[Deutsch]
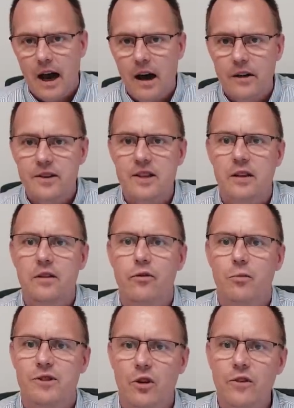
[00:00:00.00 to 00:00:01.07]
Altersrente für
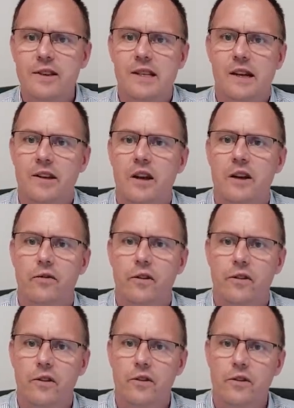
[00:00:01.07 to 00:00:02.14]
besonders langjährig
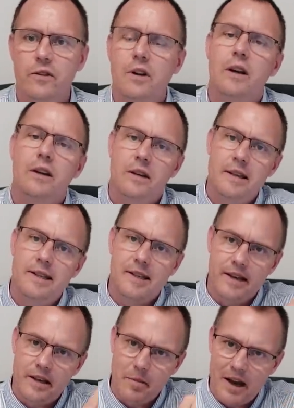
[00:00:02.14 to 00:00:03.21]
Versicherte, die es
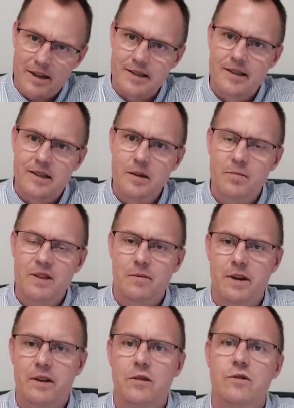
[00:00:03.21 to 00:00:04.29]
seit dem
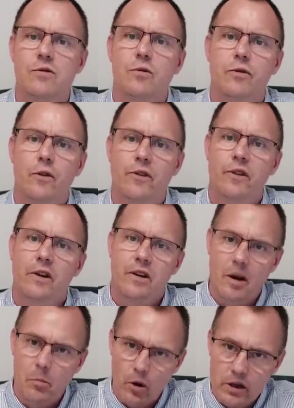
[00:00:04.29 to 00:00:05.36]
01.07.2014 in
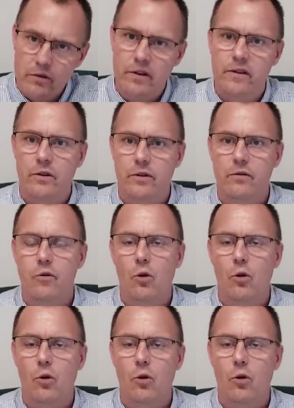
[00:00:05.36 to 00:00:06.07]
der modifizierten